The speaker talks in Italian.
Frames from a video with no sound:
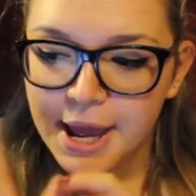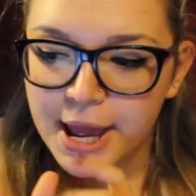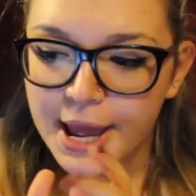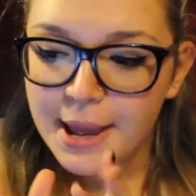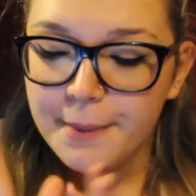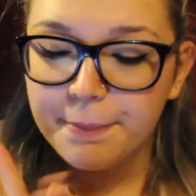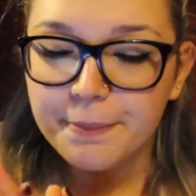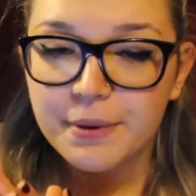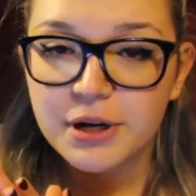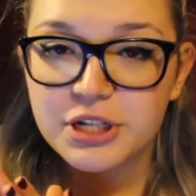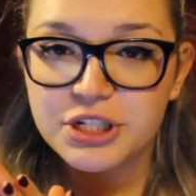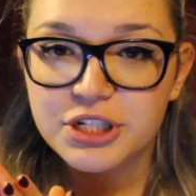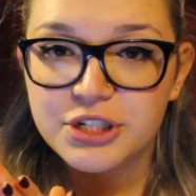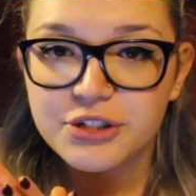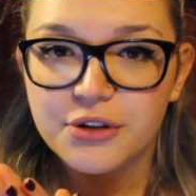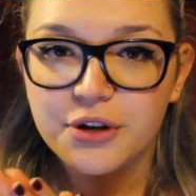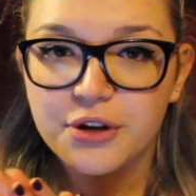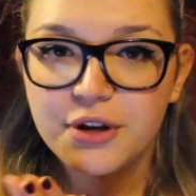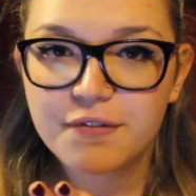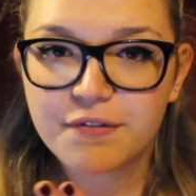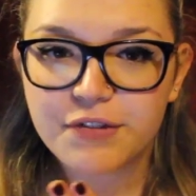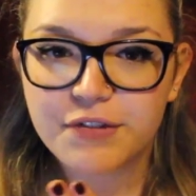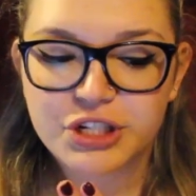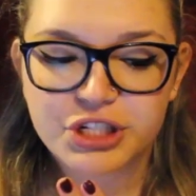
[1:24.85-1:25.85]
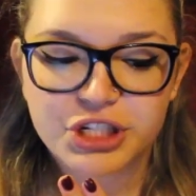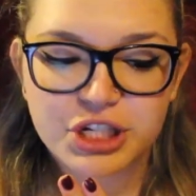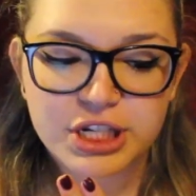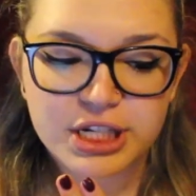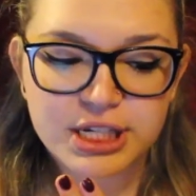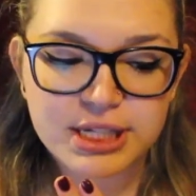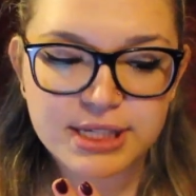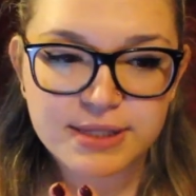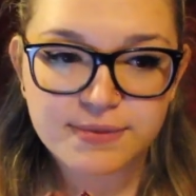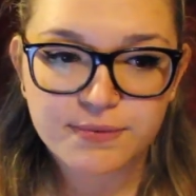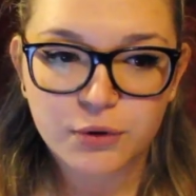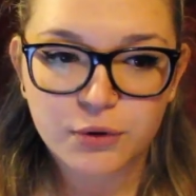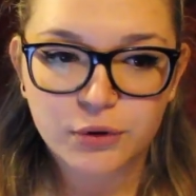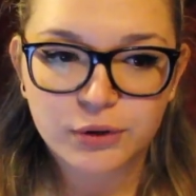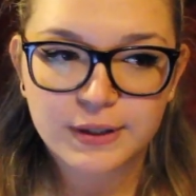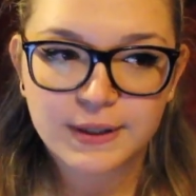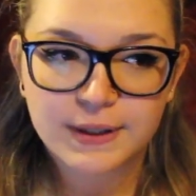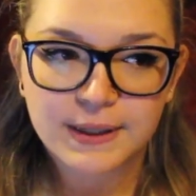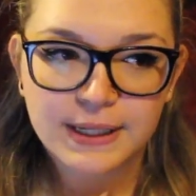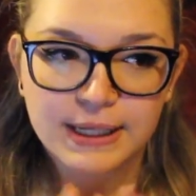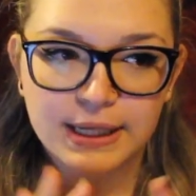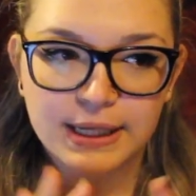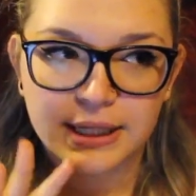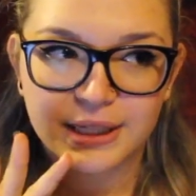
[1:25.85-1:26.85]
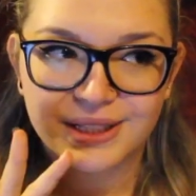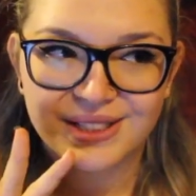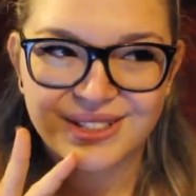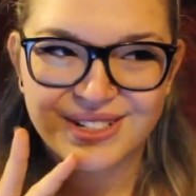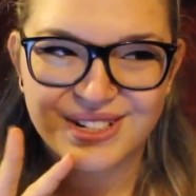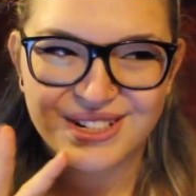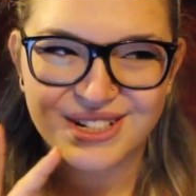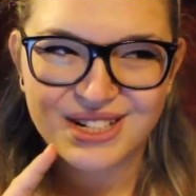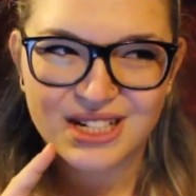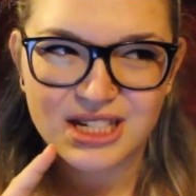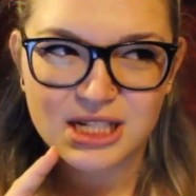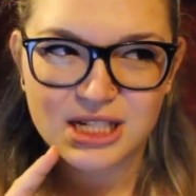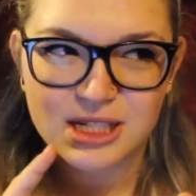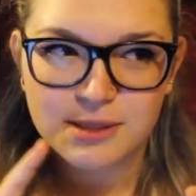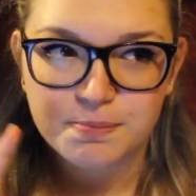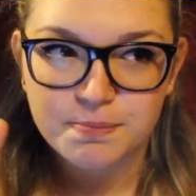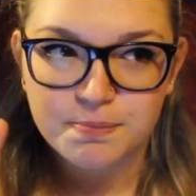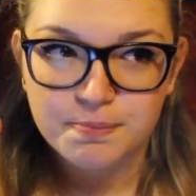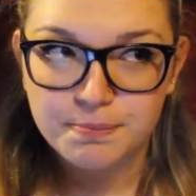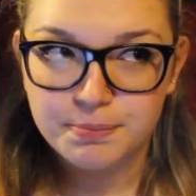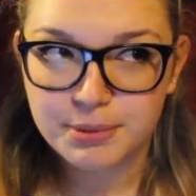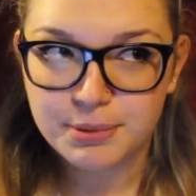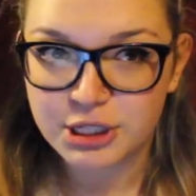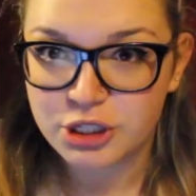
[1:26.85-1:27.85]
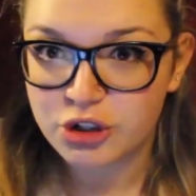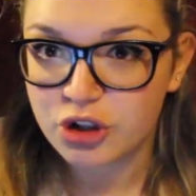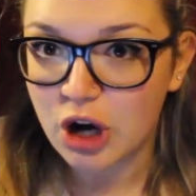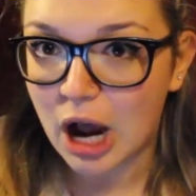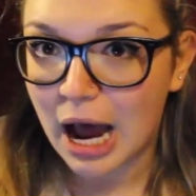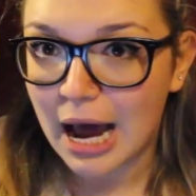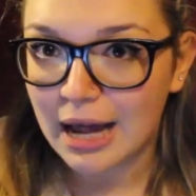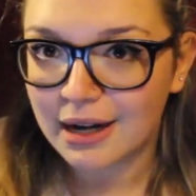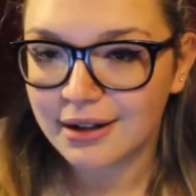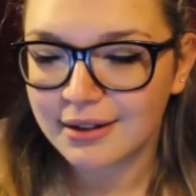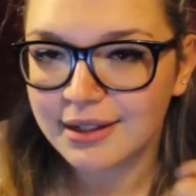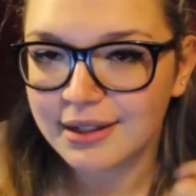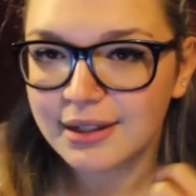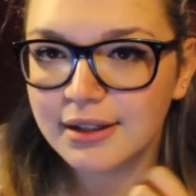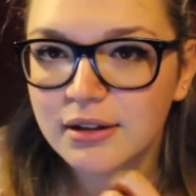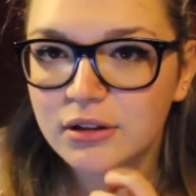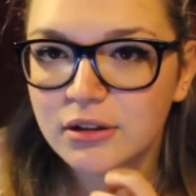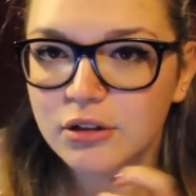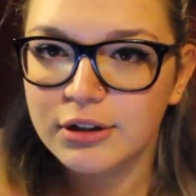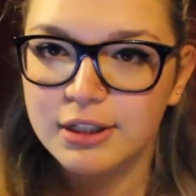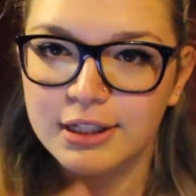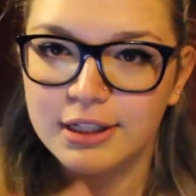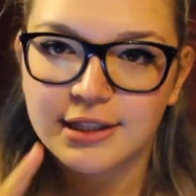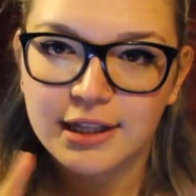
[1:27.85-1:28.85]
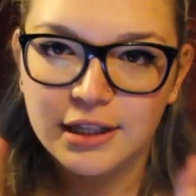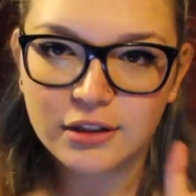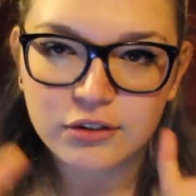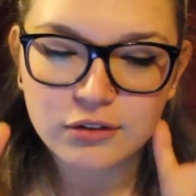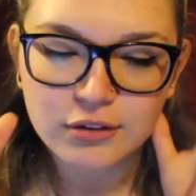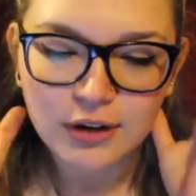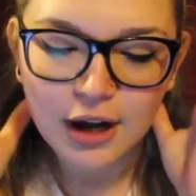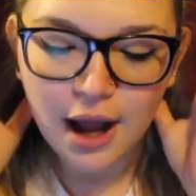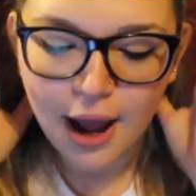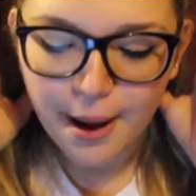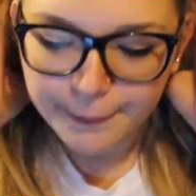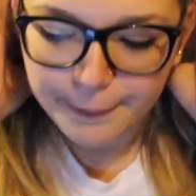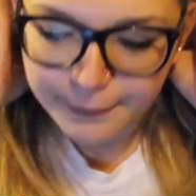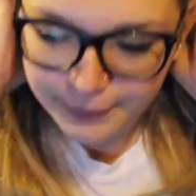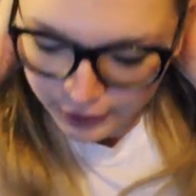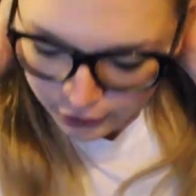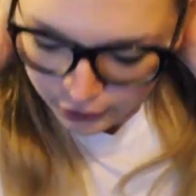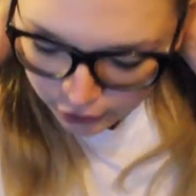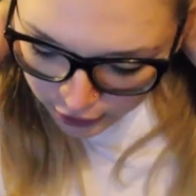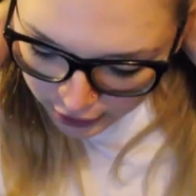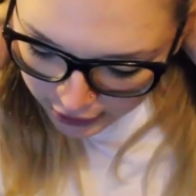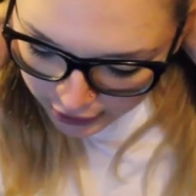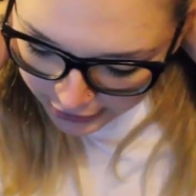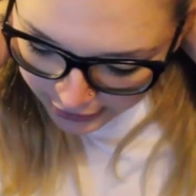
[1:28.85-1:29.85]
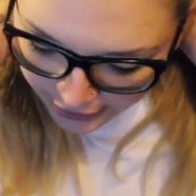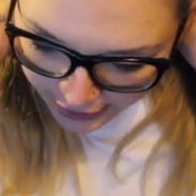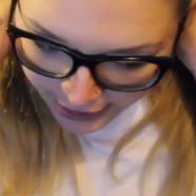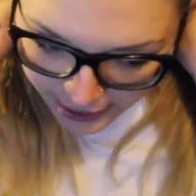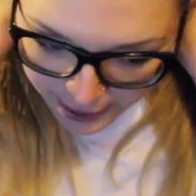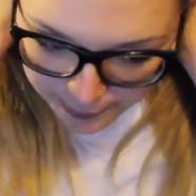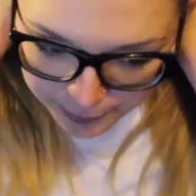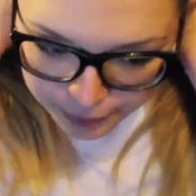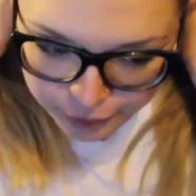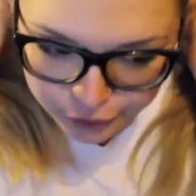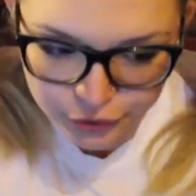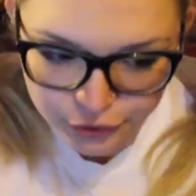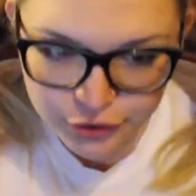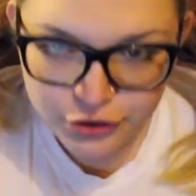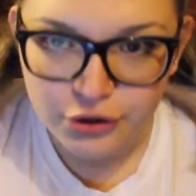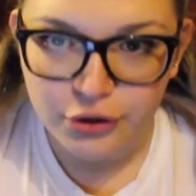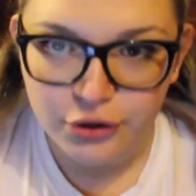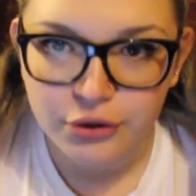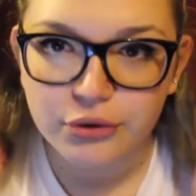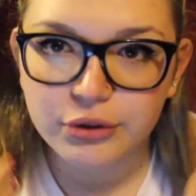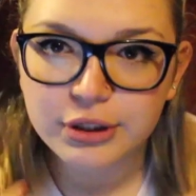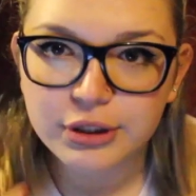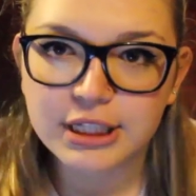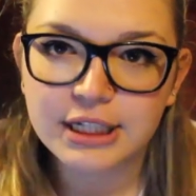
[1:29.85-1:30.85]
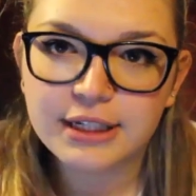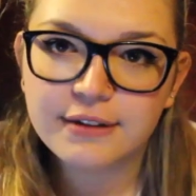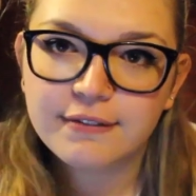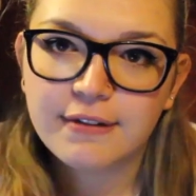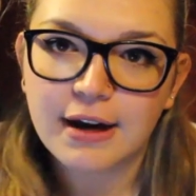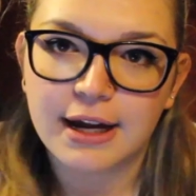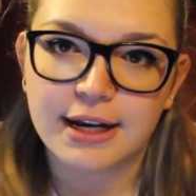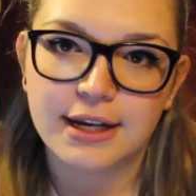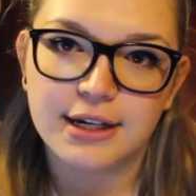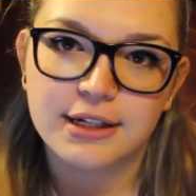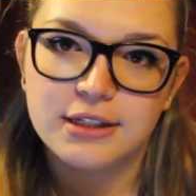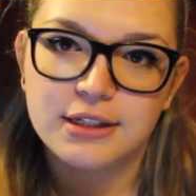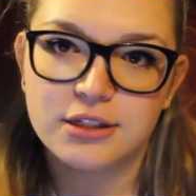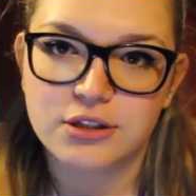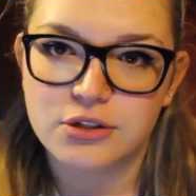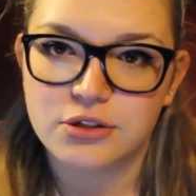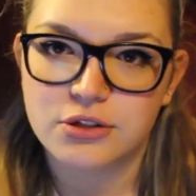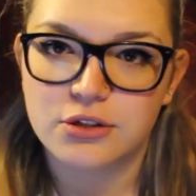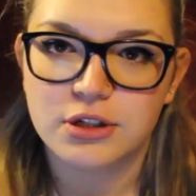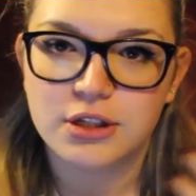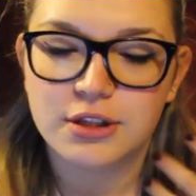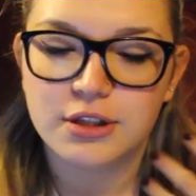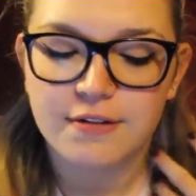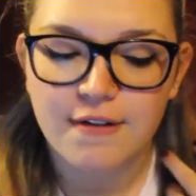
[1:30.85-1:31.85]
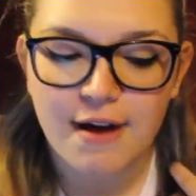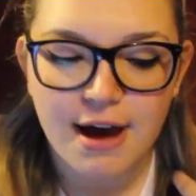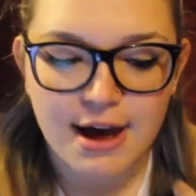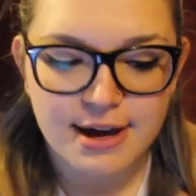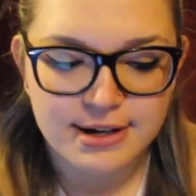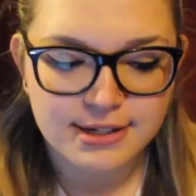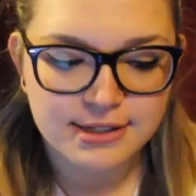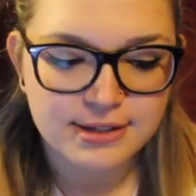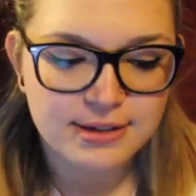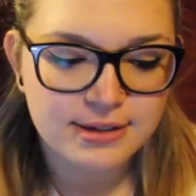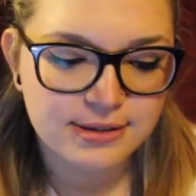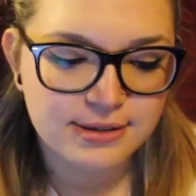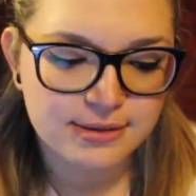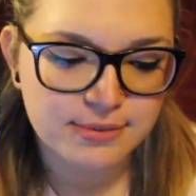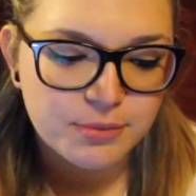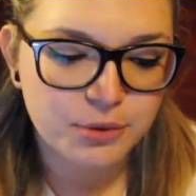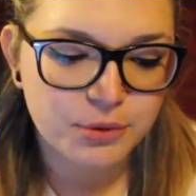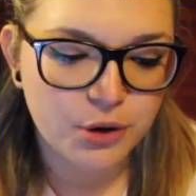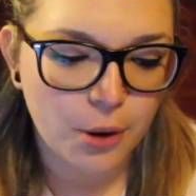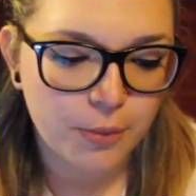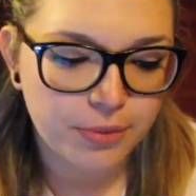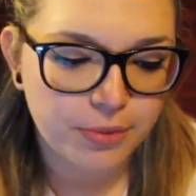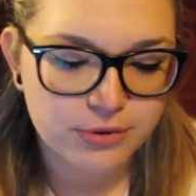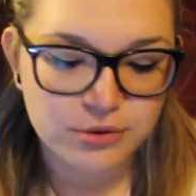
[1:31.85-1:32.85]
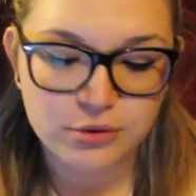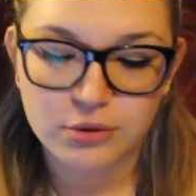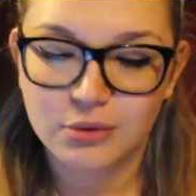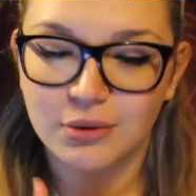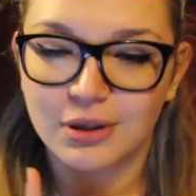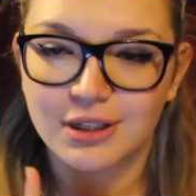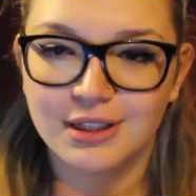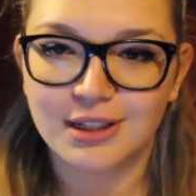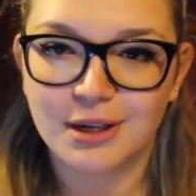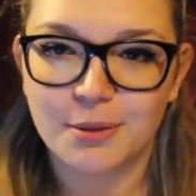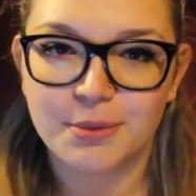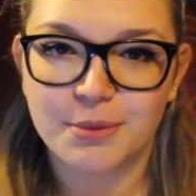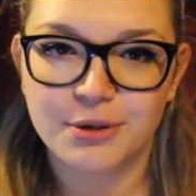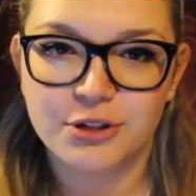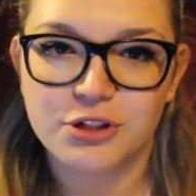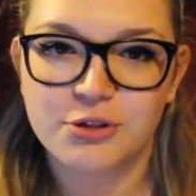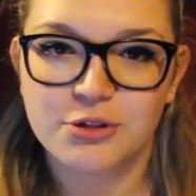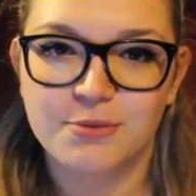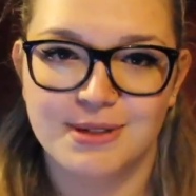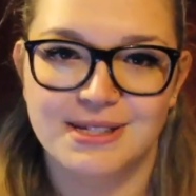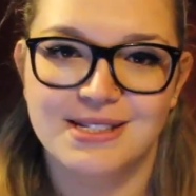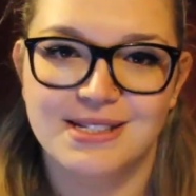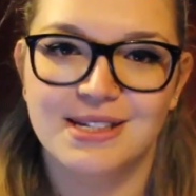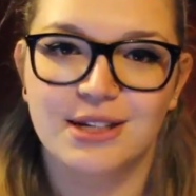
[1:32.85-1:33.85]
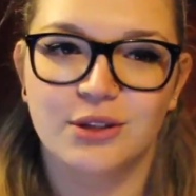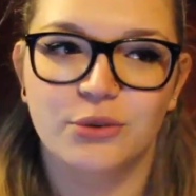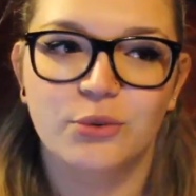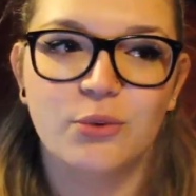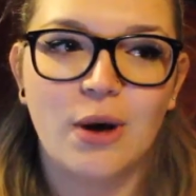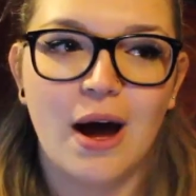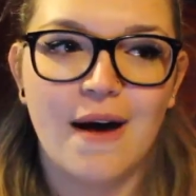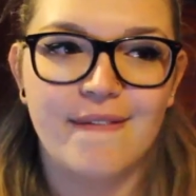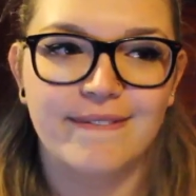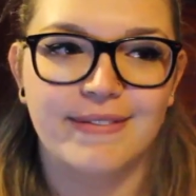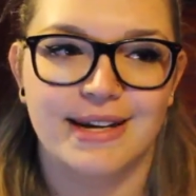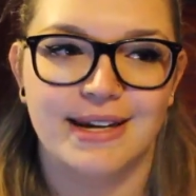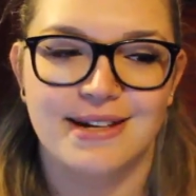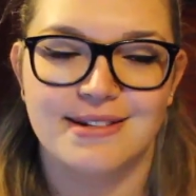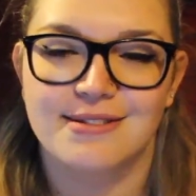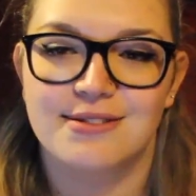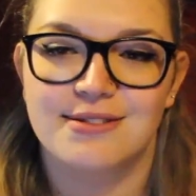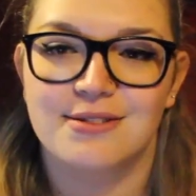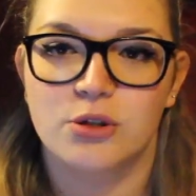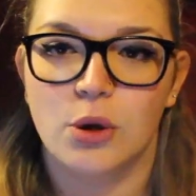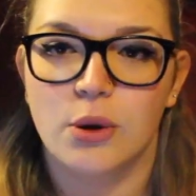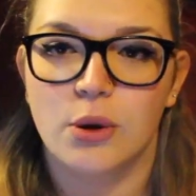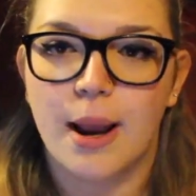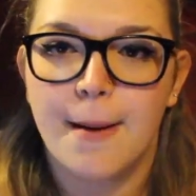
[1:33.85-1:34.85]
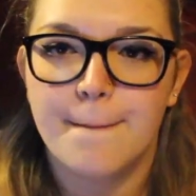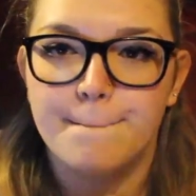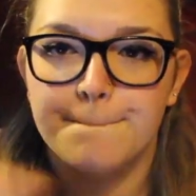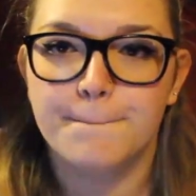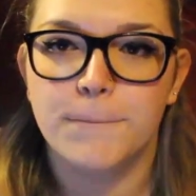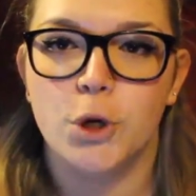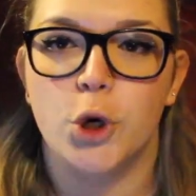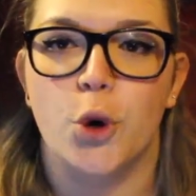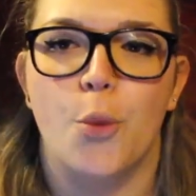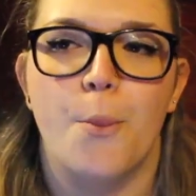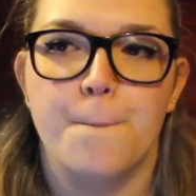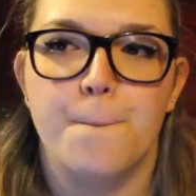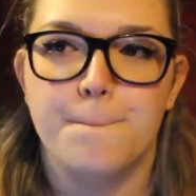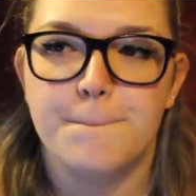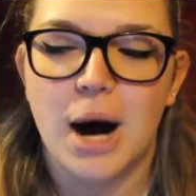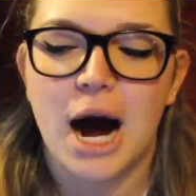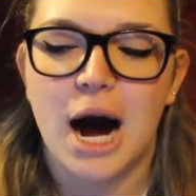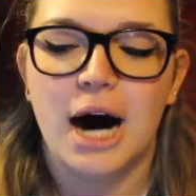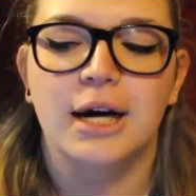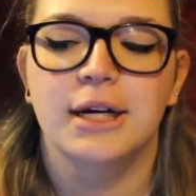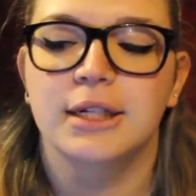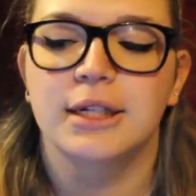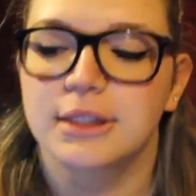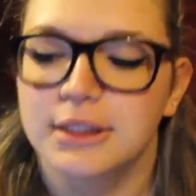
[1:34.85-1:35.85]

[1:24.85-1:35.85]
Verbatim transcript: E poi ci sono invece gli sfondi uh, speciali, ogni tanto cambiano e appunto sono di varie edizioni diverse, ad esempio ho preso quelle delle principesse statuate che sono una bomba.